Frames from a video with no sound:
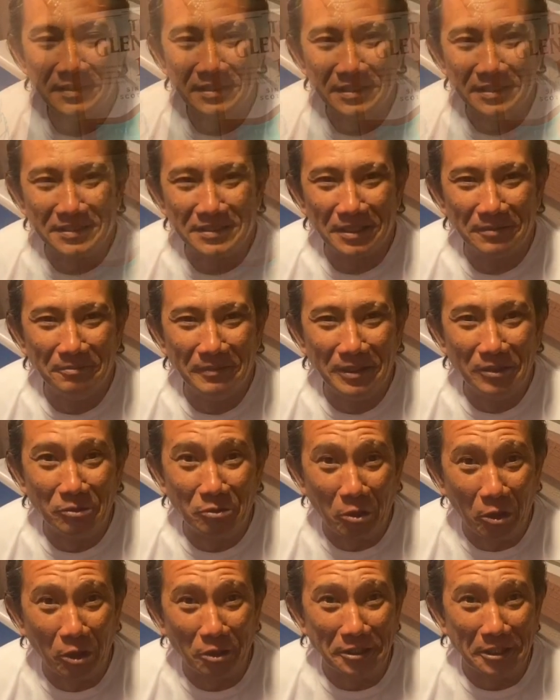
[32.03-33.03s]
Isang
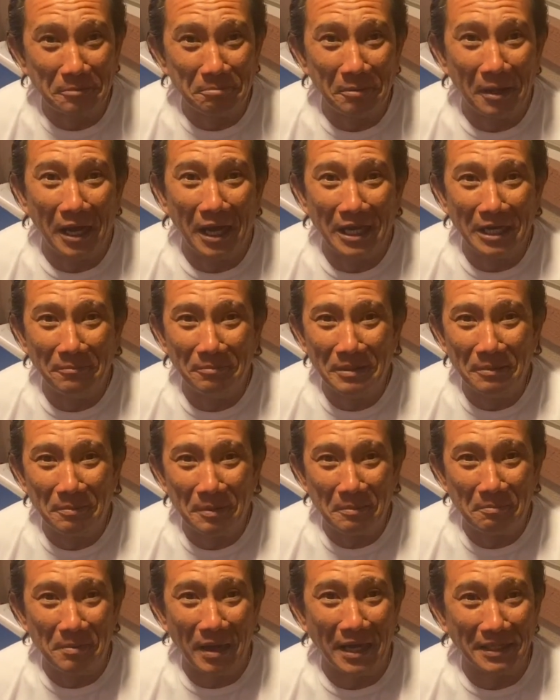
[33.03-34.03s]
malugod at maalam na
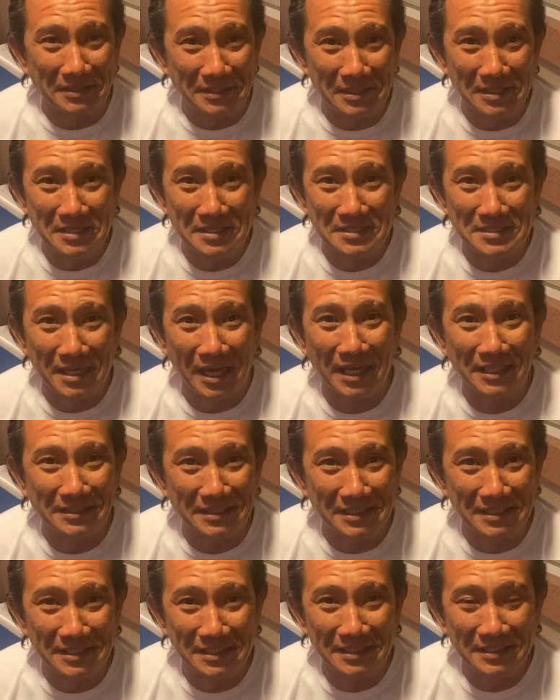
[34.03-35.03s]
pagbati sa
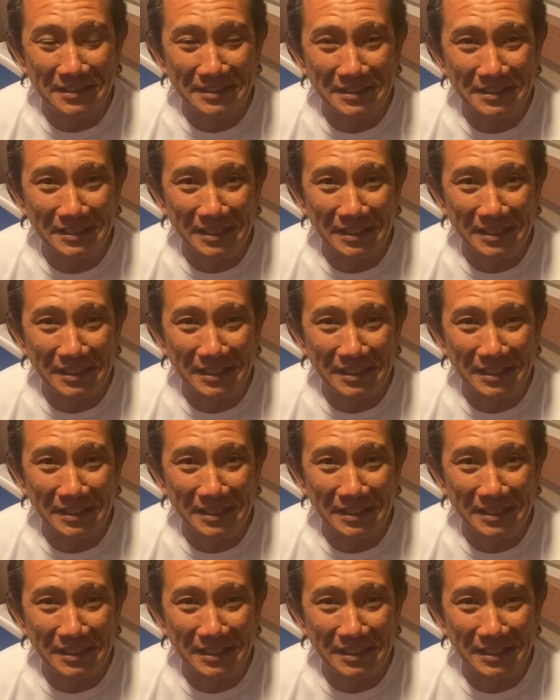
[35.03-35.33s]
ating eh,